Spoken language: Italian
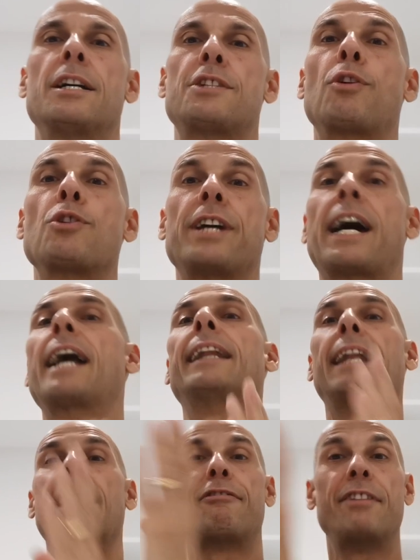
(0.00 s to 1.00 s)
sfocerà
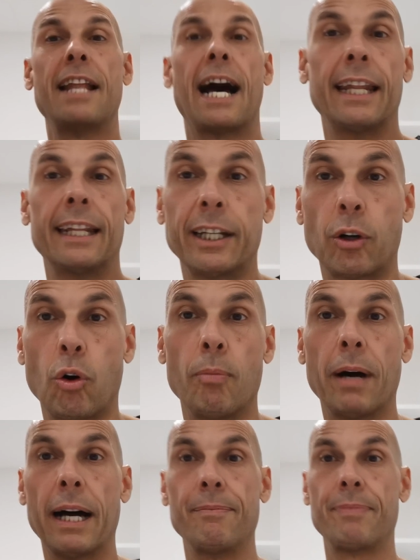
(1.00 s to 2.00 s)
nella finale di
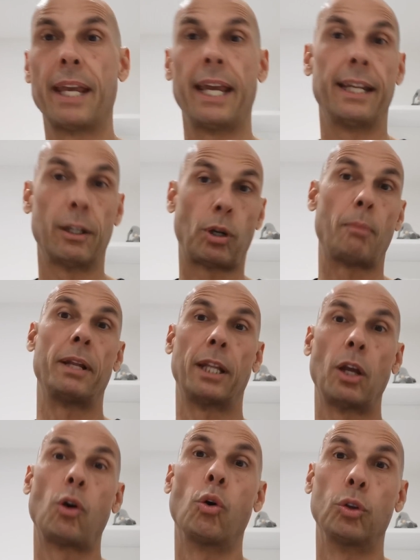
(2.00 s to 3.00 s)
Roma e
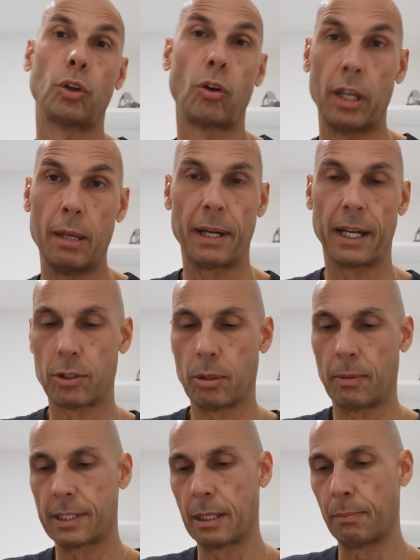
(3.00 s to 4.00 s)
naturalmente contro chi, perché
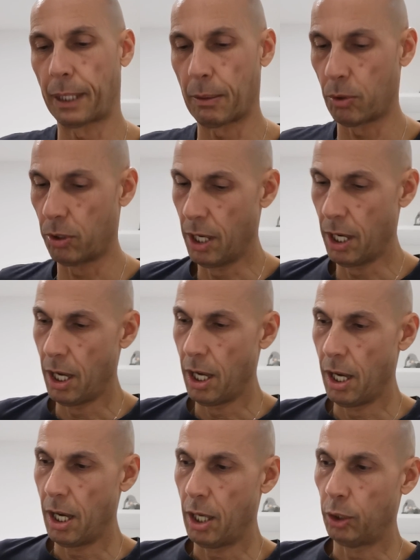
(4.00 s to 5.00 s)
insomma sapremo
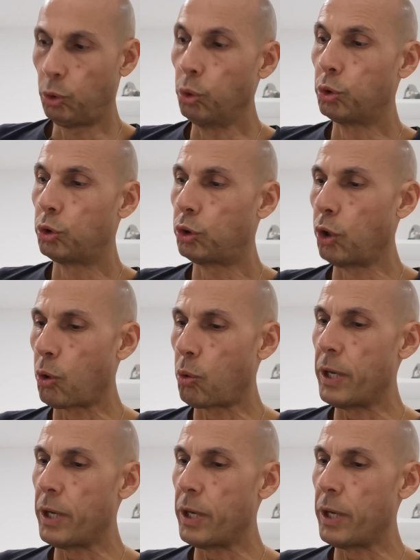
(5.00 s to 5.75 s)
tutto.